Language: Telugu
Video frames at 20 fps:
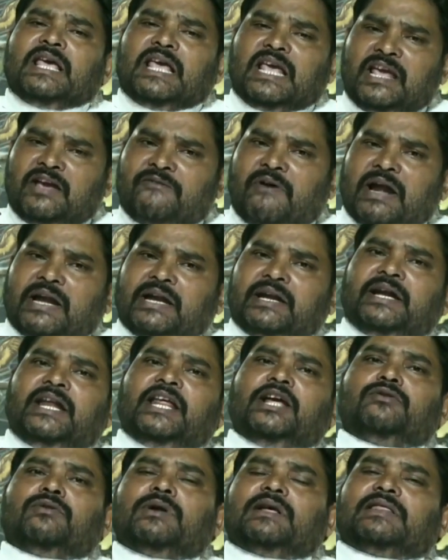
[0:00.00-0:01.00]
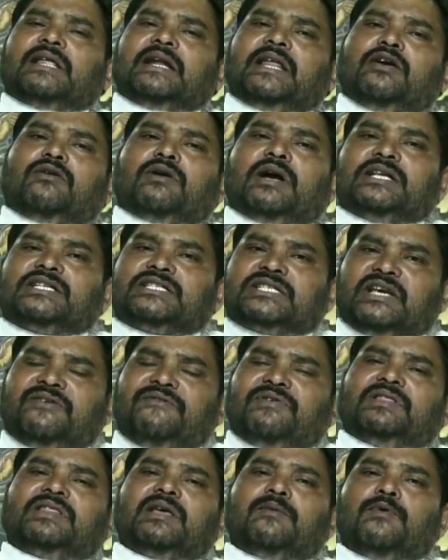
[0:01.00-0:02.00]
ఇవన్నీ కూడా తన యొక్క
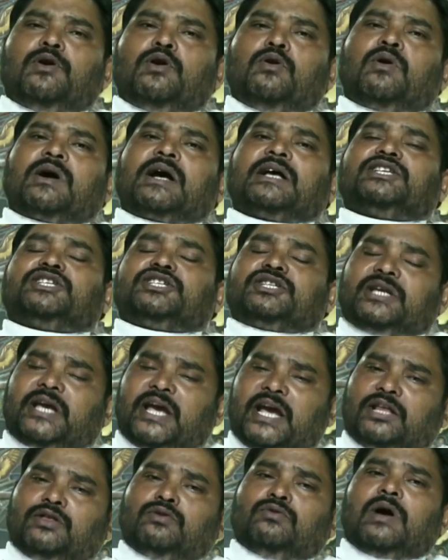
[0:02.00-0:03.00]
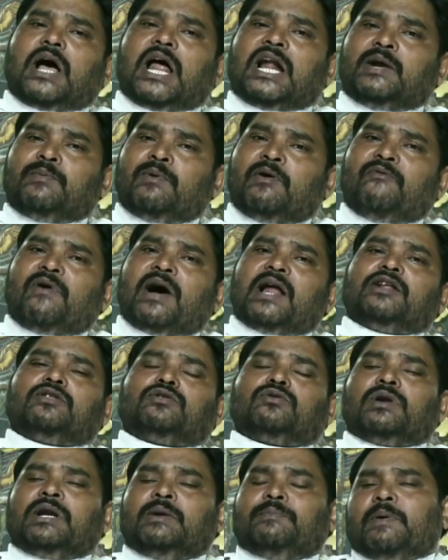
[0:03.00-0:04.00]
జీవితంలో ఒక చేదు
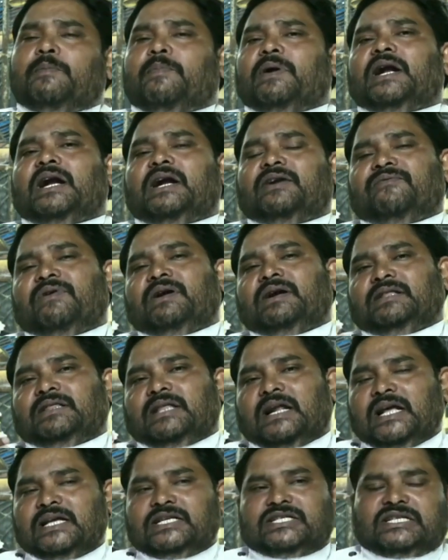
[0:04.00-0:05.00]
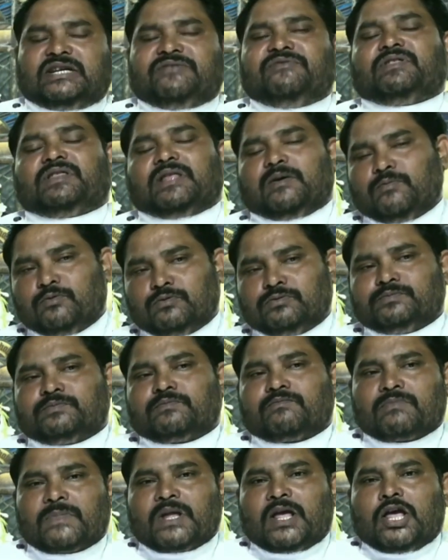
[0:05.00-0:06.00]
అనుభవాలతో నింపబడ్డటువంటి తన జీవితము
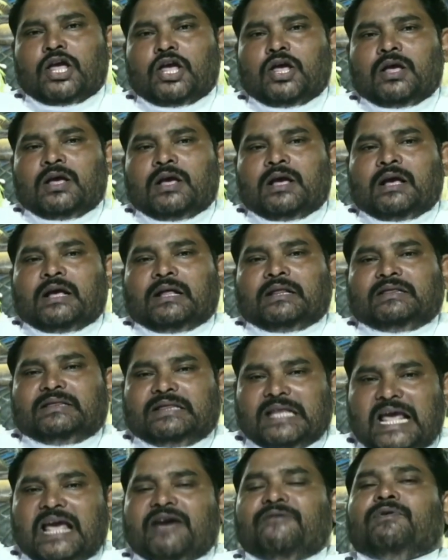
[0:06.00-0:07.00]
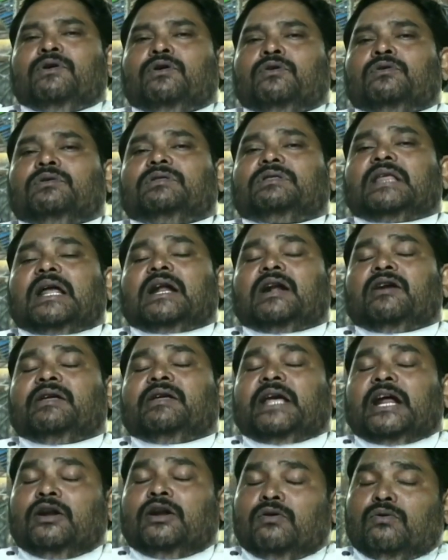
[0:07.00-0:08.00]
దేవుడు తనను
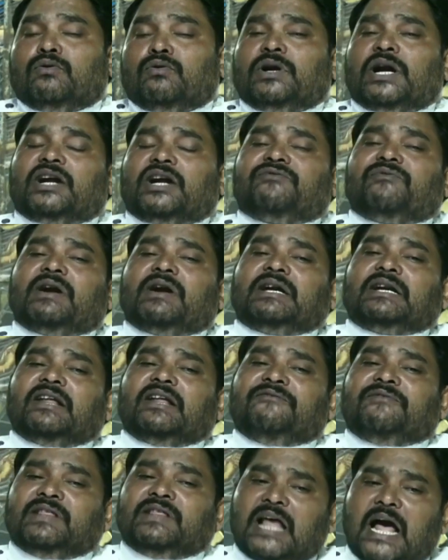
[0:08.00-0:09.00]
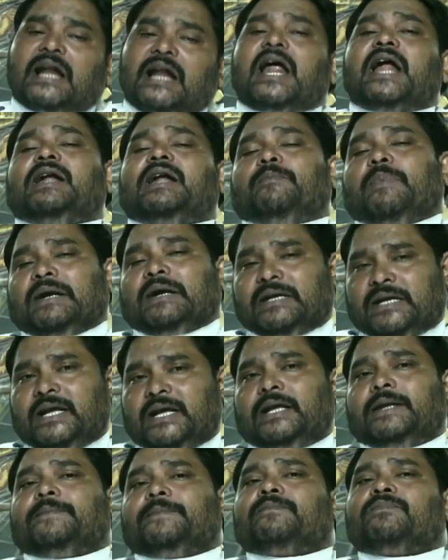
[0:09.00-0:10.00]
ఎన్నుకున్నటువంటి విధానాన్ని బట్టి
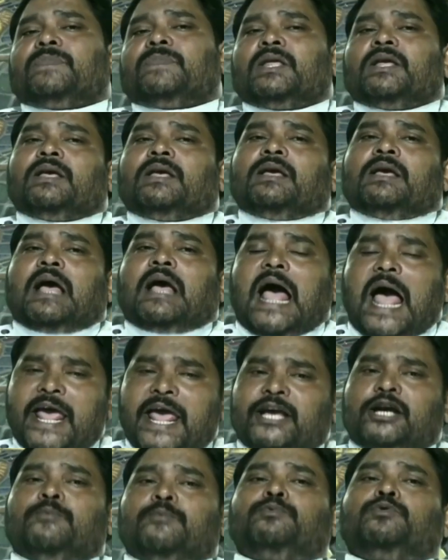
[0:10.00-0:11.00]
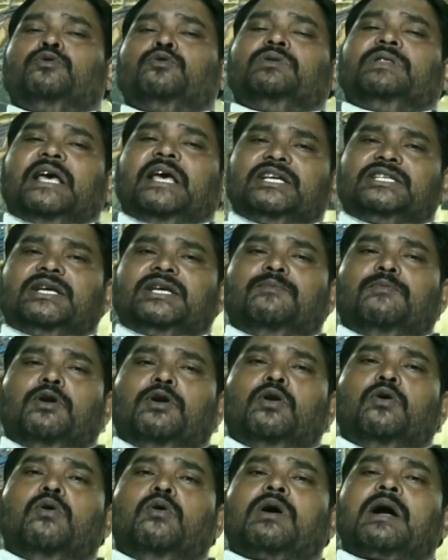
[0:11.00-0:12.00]
ఐగుప్తు
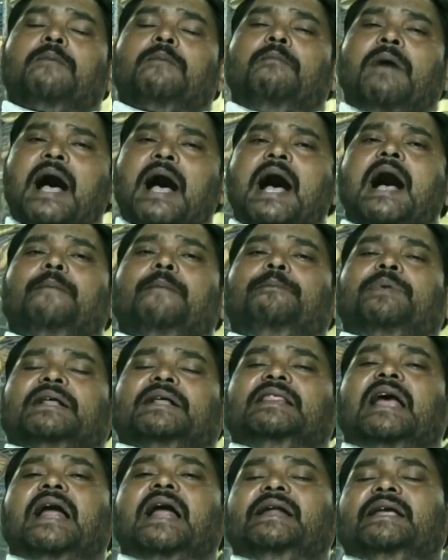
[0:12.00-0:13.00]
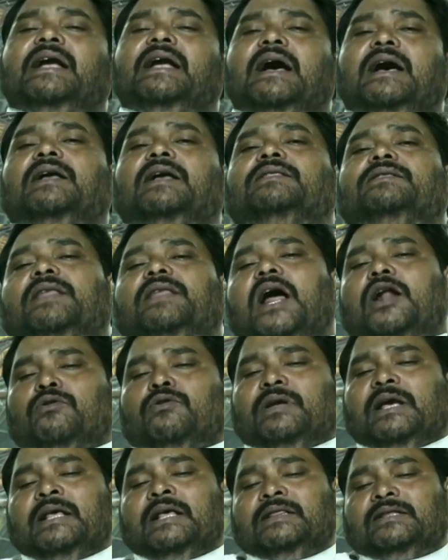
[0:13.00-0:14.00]
దేశముల్లో ఒక మహా ప్రధానిగా తాను
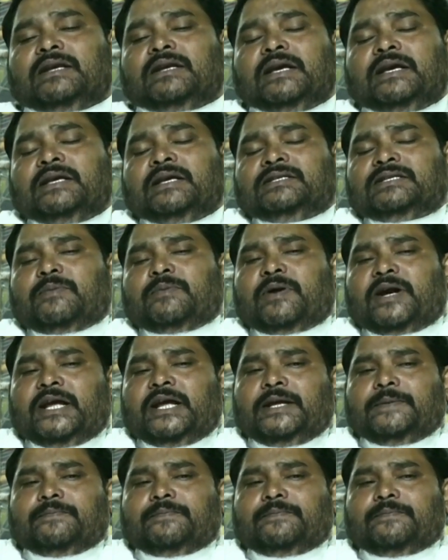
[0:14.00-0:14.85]
ఎంచబడి